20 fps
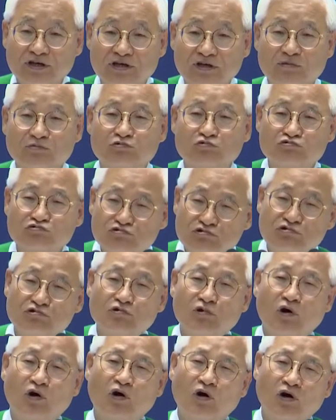그럼
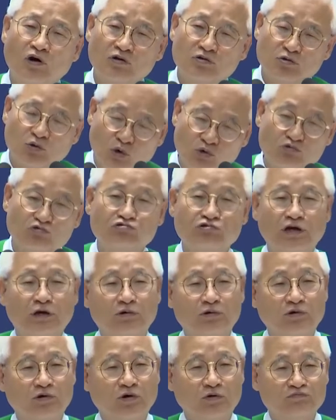울고 돈
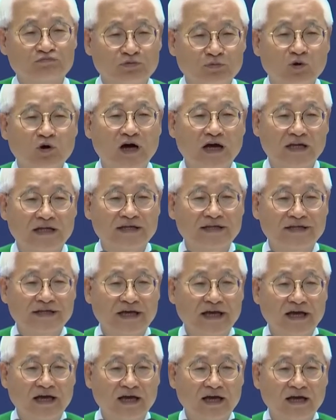구해오는 건 부모가 할
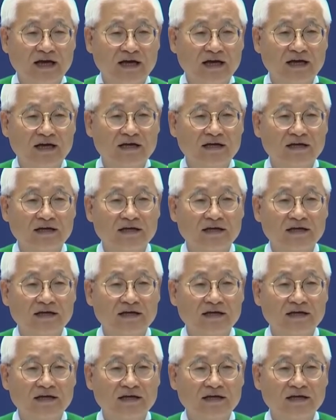일이야.